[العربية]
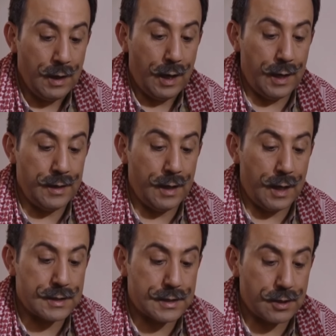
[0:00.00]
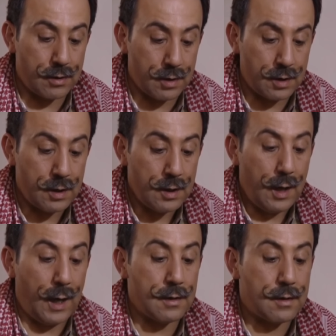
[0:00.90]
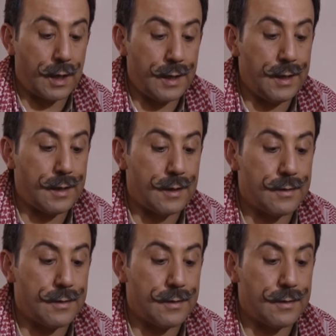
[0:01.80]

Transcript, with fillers: أن أسرق عن طريق